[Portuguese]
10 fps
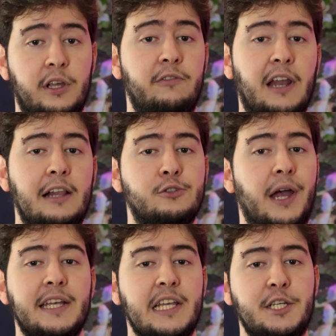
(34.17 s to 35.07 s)
E o que
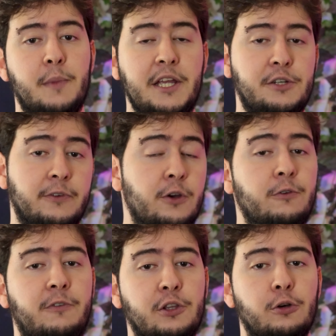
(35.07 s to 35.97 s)
viralizou recentemente foi
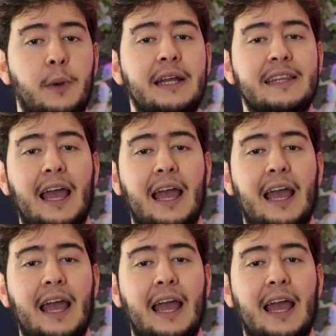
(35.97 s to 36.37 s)
um VTuber